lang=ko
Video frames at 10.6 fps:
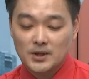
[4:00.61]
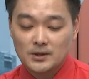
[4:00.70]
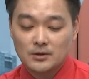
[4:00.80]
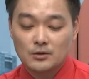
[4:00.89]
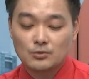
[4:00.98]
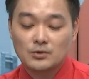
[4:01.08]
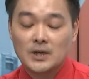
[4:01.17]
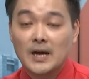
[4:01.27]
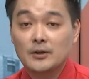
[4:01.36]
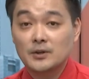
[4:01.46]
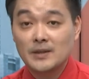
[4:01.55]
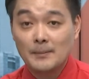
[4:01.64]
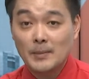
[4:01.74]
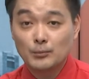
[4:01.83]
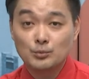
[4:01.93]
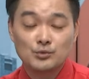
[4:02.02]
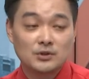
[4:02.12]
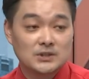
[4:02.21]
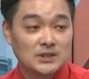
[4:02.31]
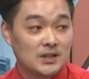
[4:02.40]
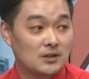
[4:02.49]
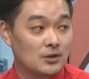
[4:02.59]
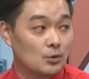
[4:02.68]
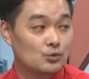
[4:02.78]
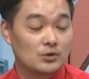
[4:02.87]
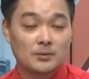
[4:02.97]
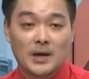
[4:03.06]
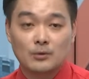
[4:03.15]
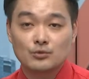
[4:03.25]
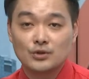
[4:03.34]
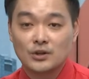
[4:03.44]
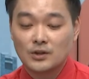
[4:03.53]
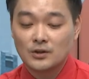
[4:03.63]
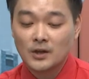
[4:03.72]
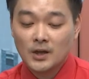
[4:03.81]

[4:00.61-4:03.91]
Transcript: 같은 경우는 가격이 4만 불부터 시작하는 경우들이 많고요.